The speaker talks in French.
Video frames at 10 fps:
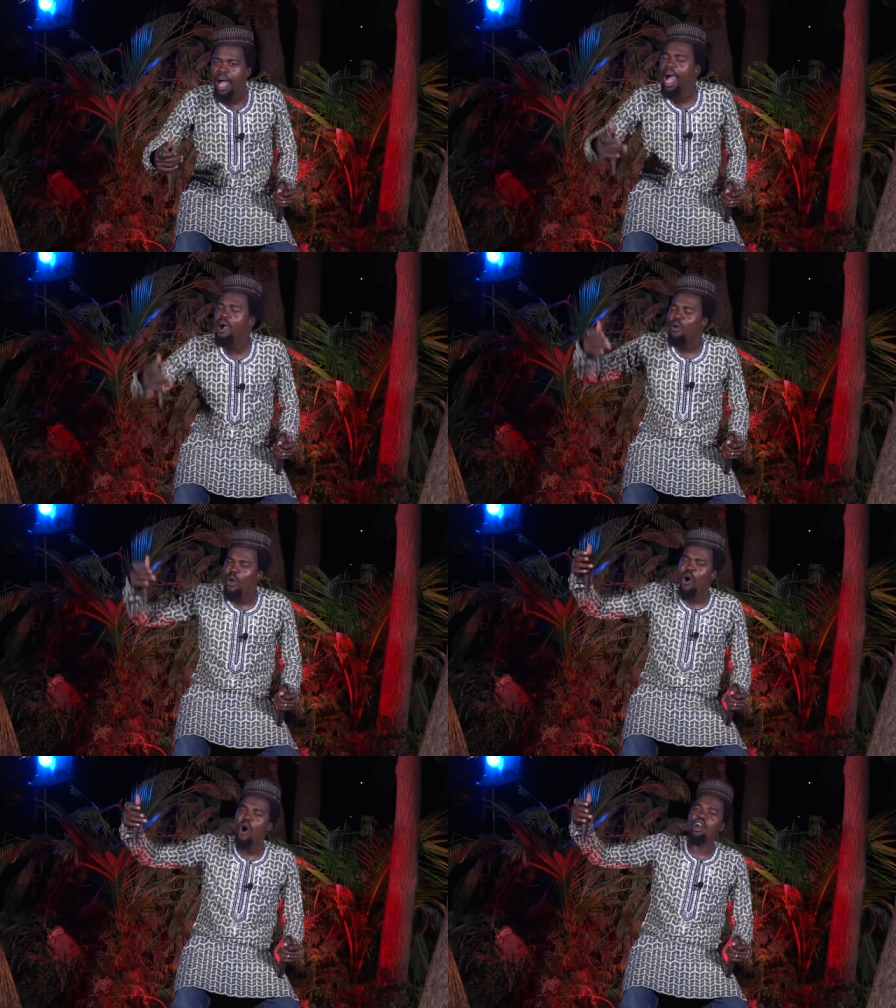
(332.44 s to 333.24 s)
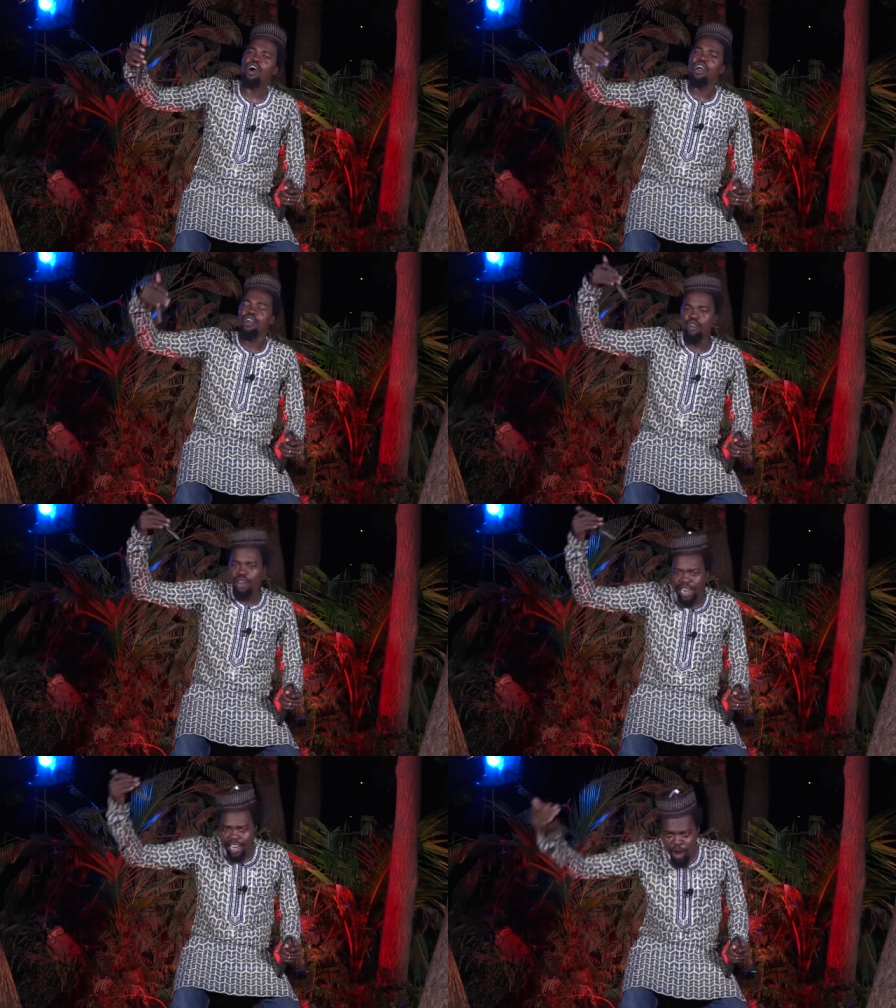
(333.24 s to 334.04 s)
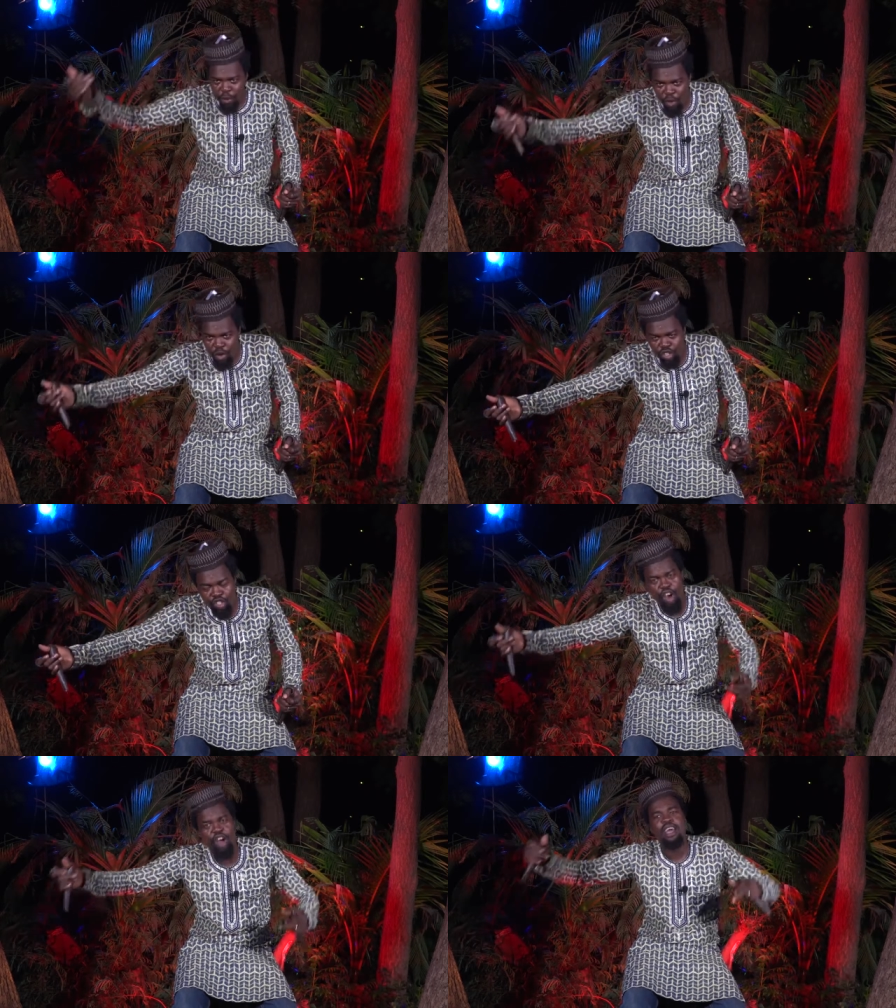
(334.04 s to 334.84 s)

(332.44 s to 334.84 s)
encore une année de plus,